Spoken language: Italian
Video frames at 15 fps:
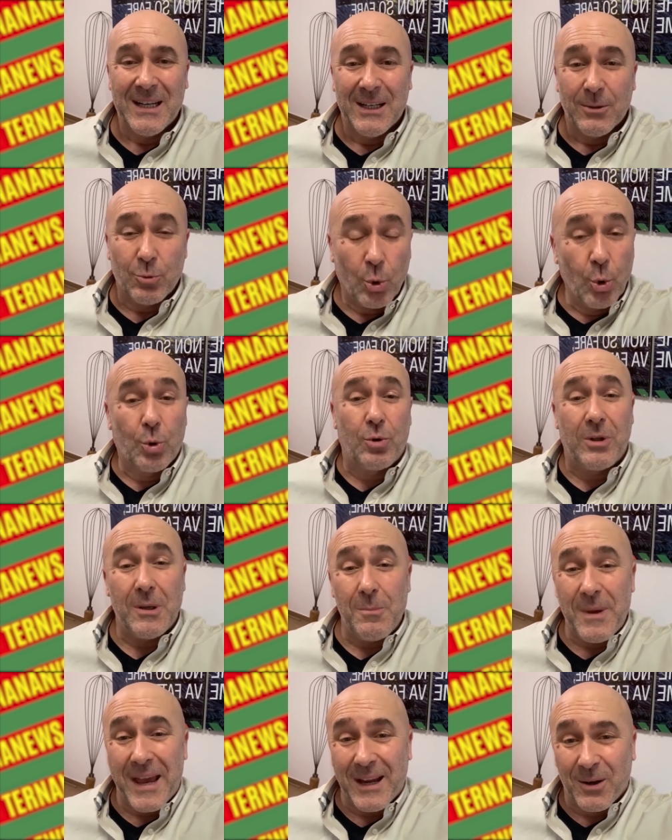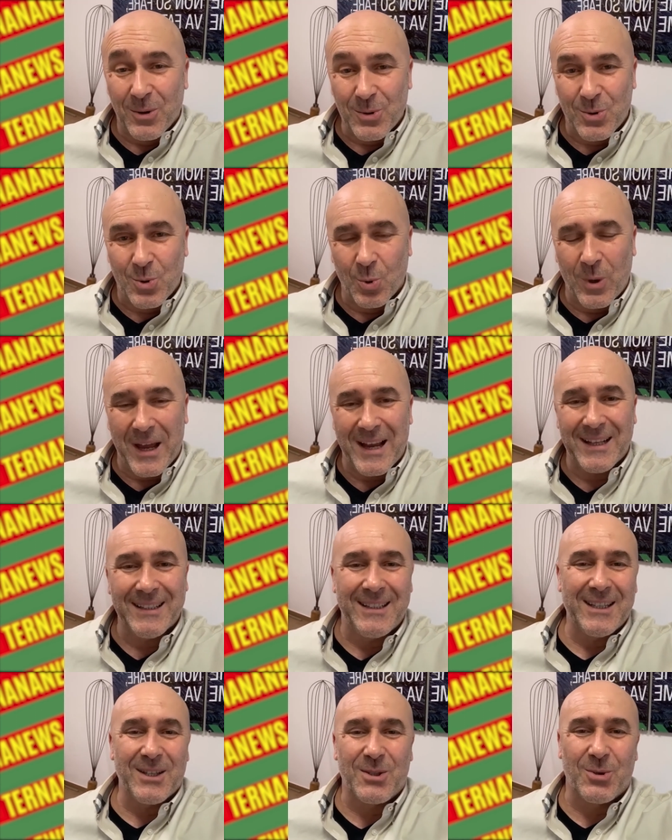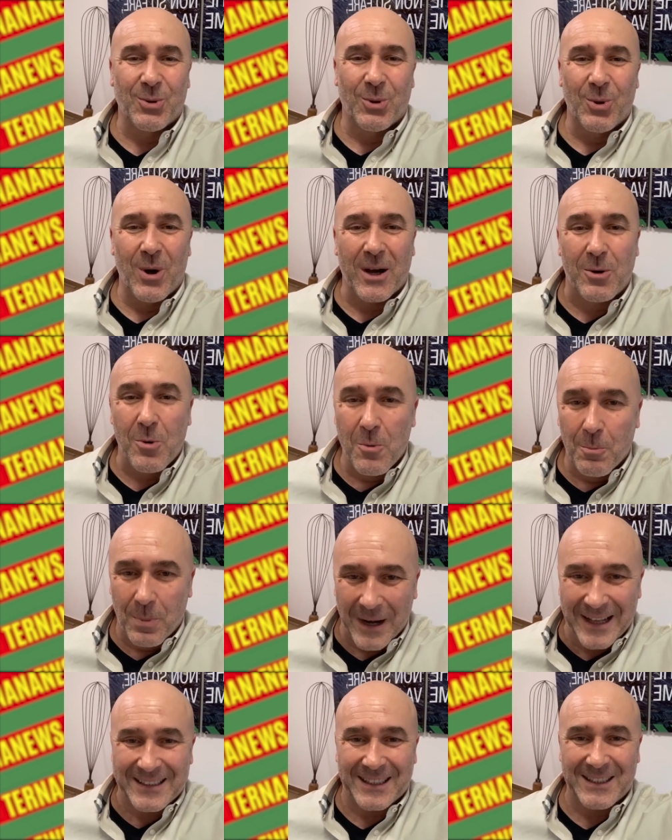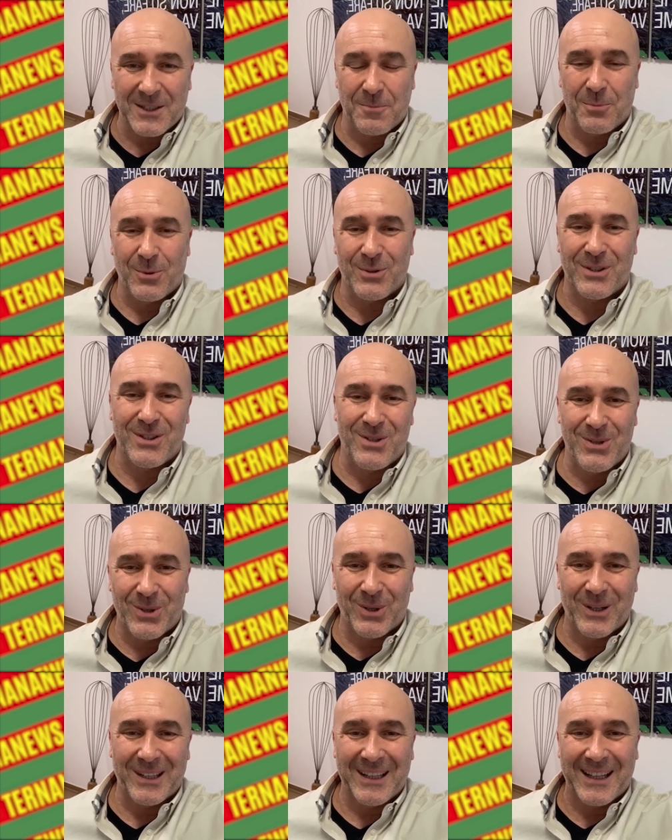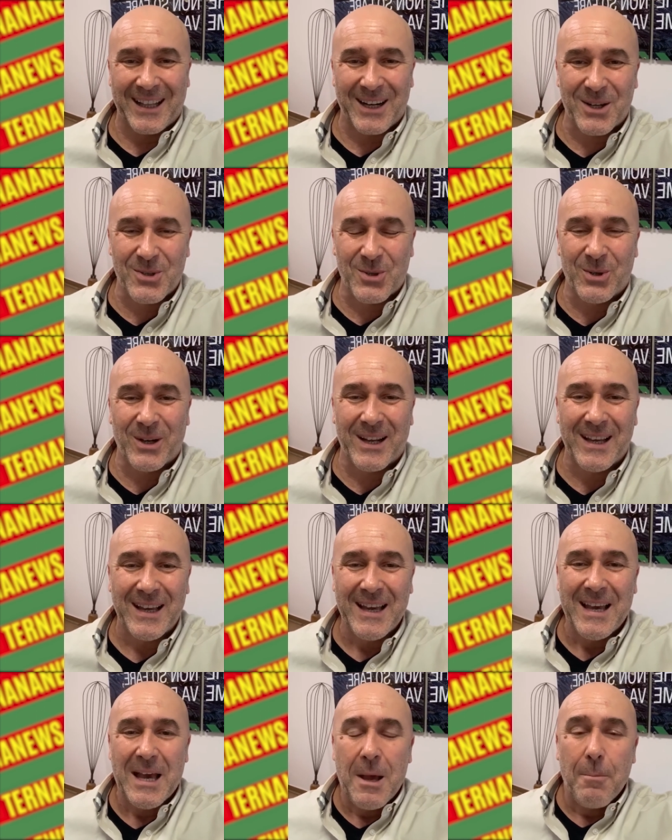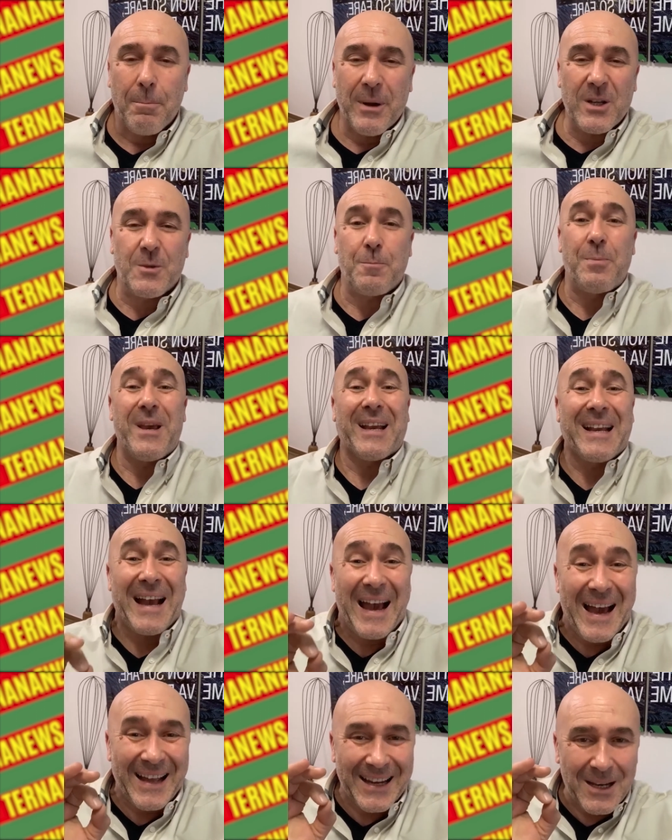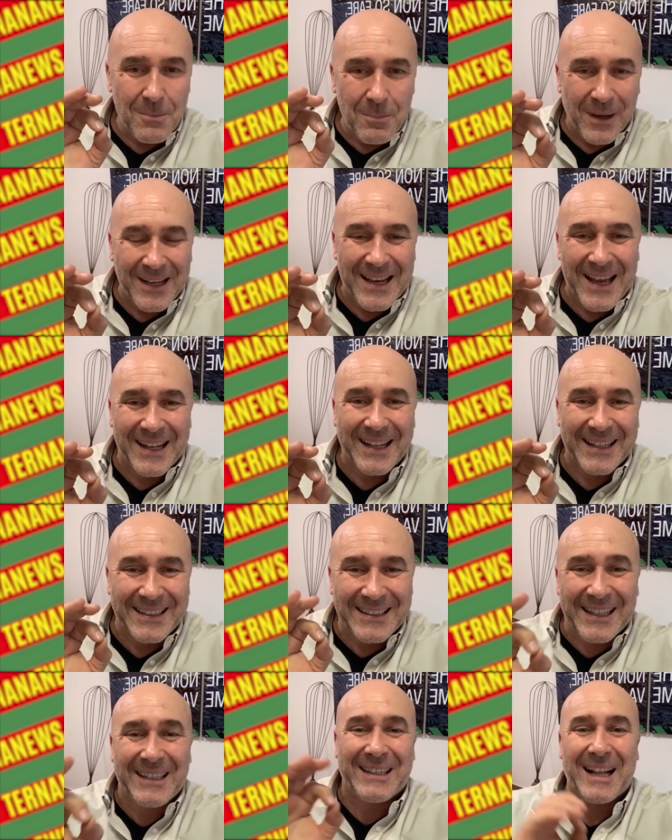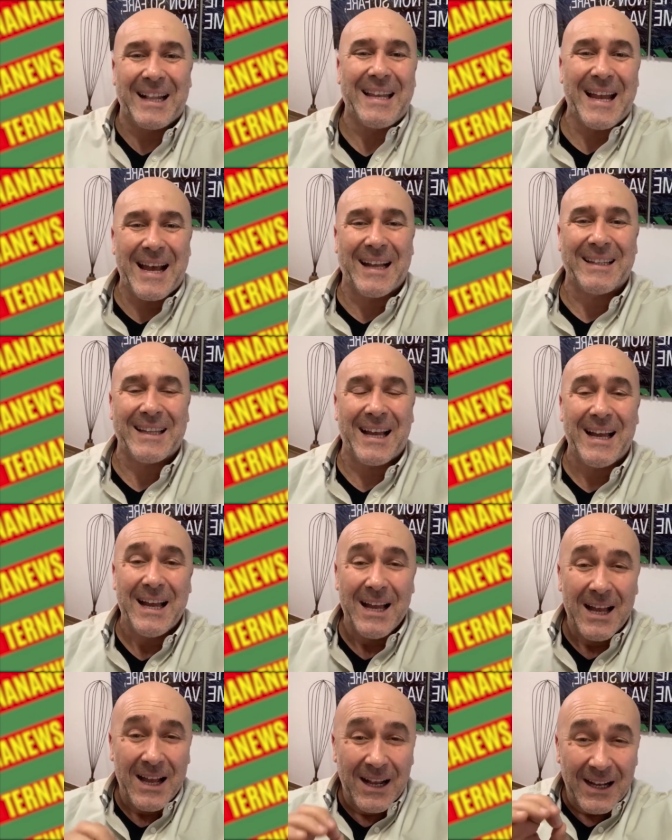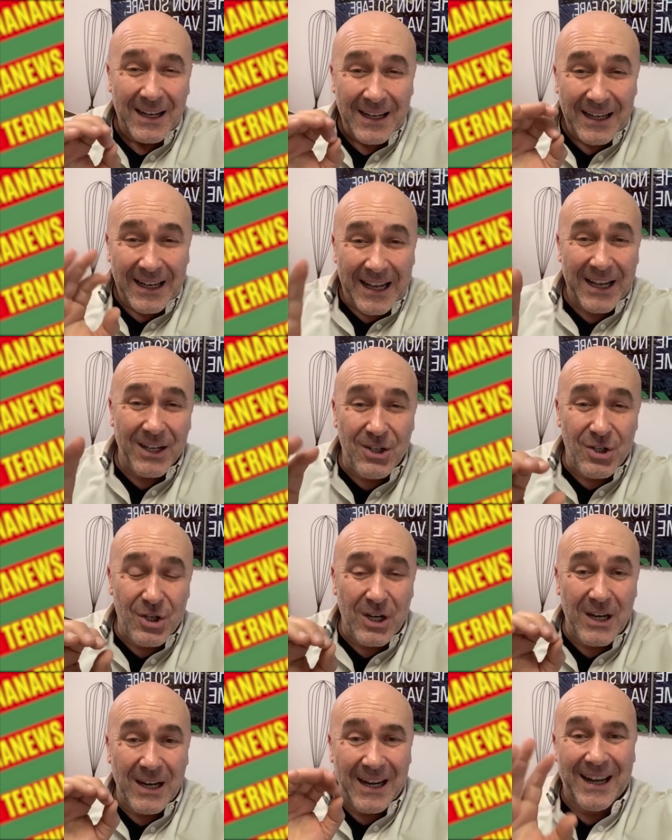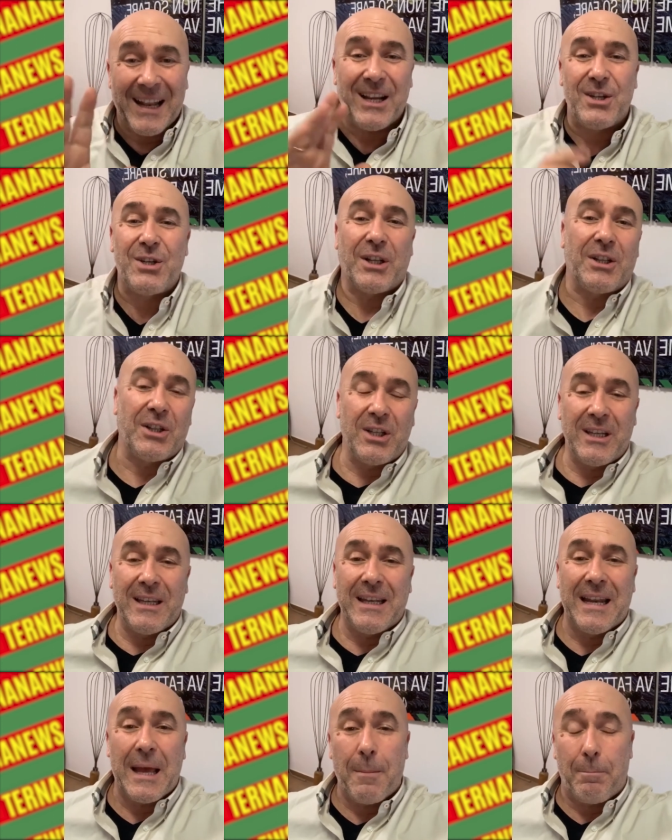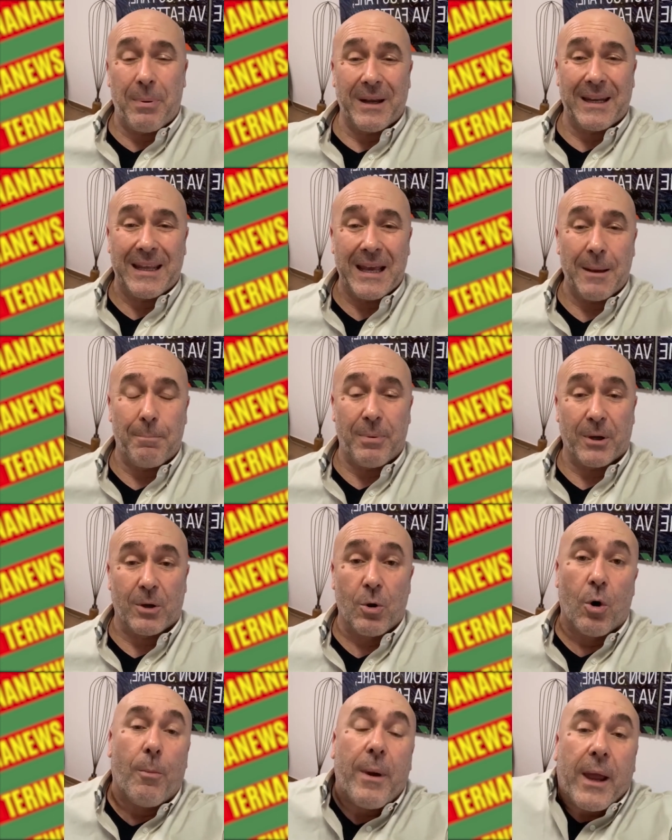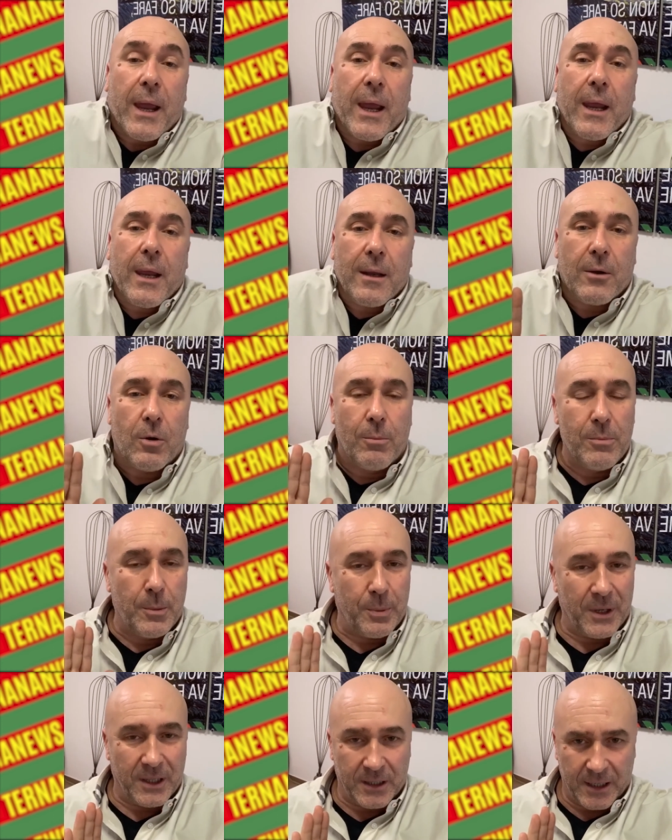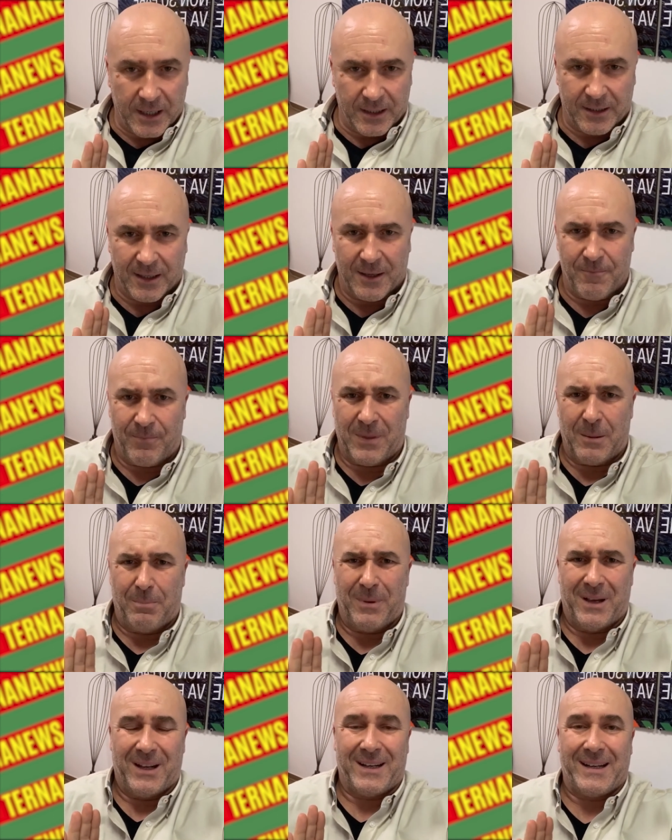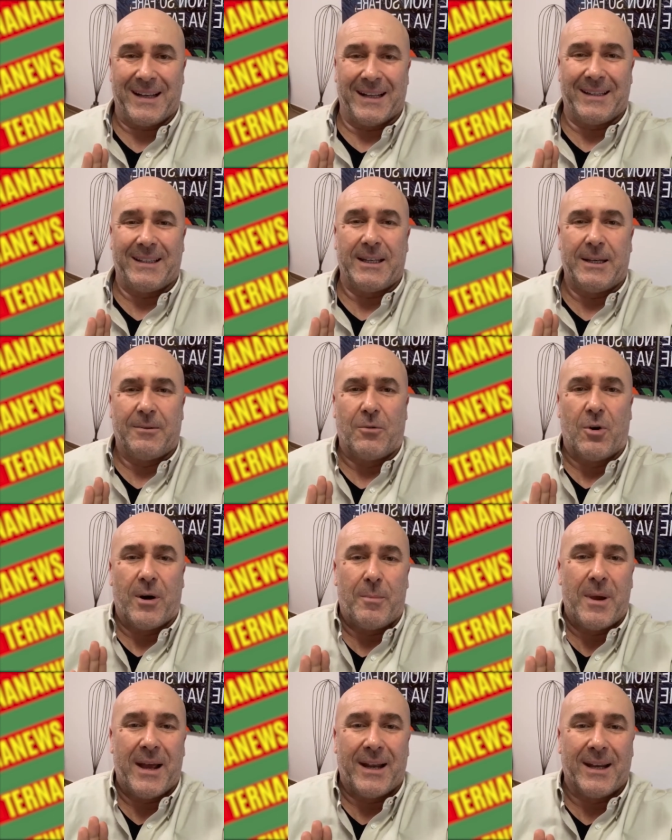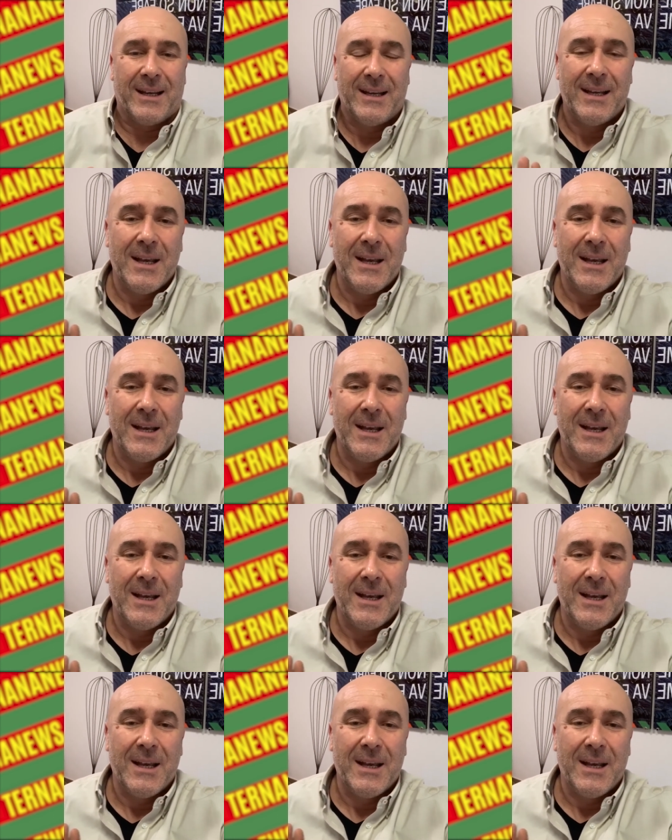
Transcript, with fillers: tutti i miei consulenti sono a completa disposizione della regione per spiegare in maniera dettagliata leggi, leggettine, perché e per come. Eh, non mi prendete per cattivo, va bene?